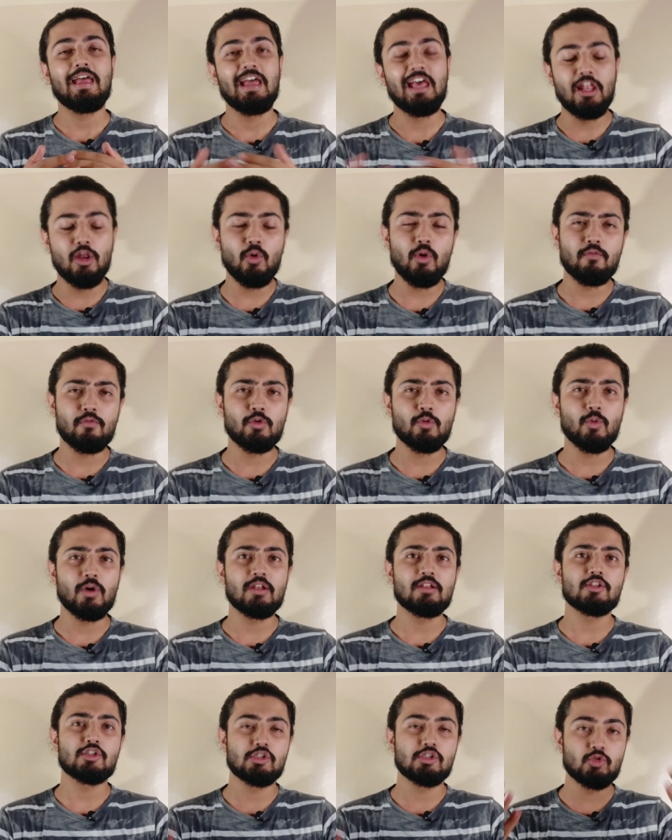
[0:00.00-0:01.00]
हेलो
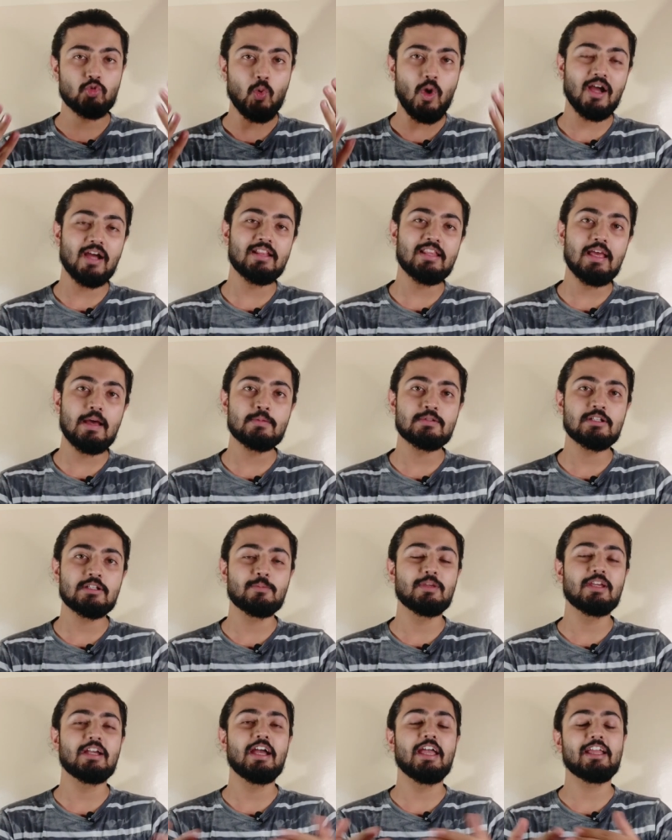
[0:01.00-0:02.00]
एवरीवन स्वागत है आप
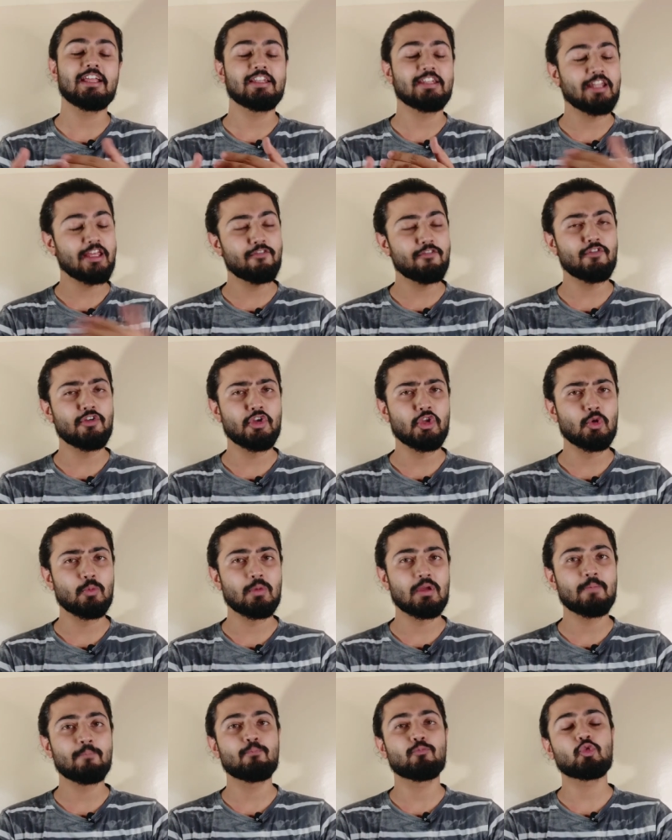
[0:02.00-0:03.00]
सभी का एक नई वीडियो
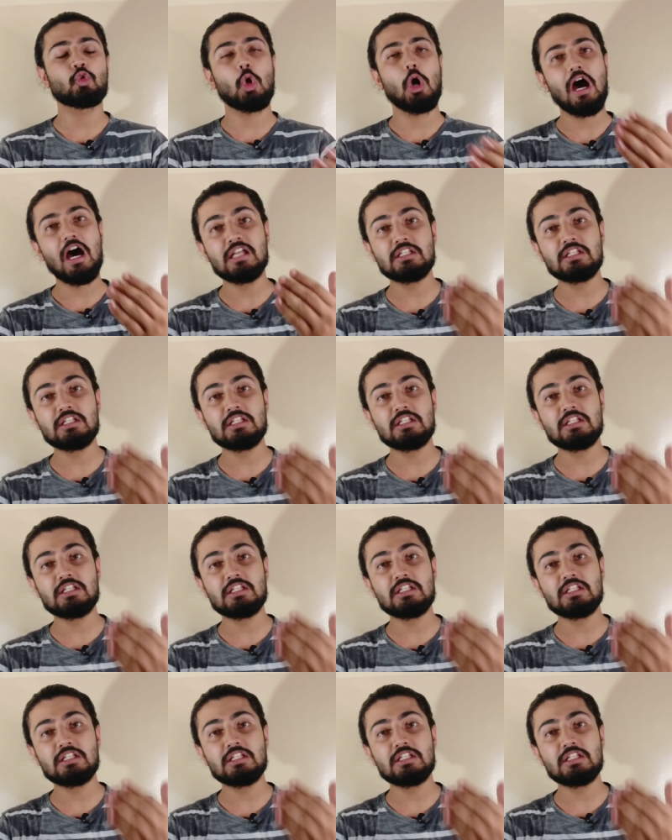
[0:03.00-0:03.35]
में तो